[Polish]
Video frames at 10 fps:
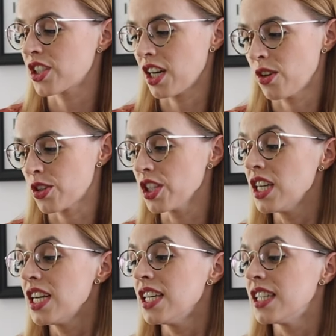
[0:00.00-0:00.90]
kalorii
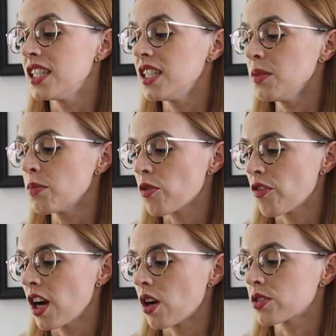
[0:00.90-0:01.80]
i
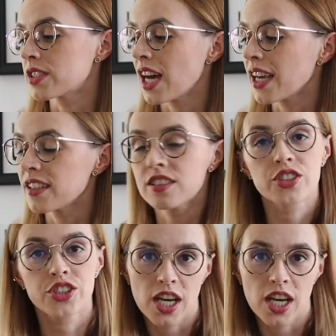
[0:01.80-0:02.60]
mowa o diet